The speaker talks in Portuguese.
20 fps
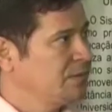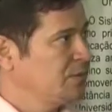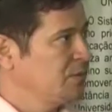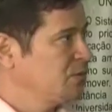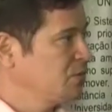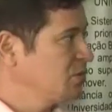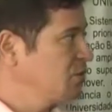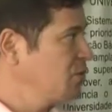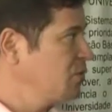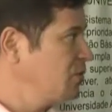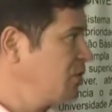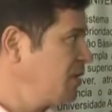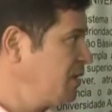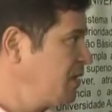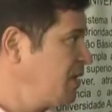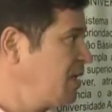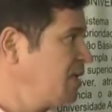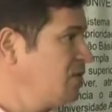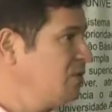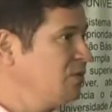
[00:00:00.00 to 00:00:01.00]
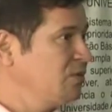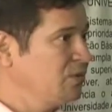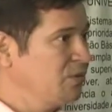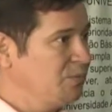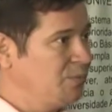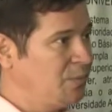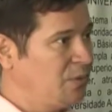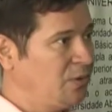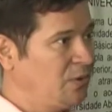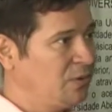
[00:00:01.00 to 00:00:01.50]
com especializações
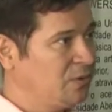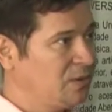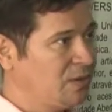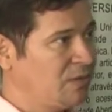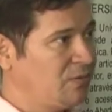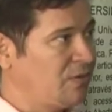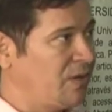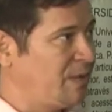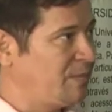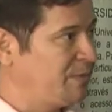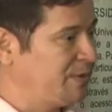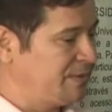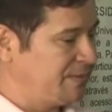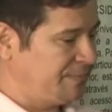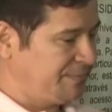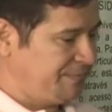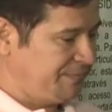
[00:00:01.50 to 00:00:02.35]
em áreas específicas de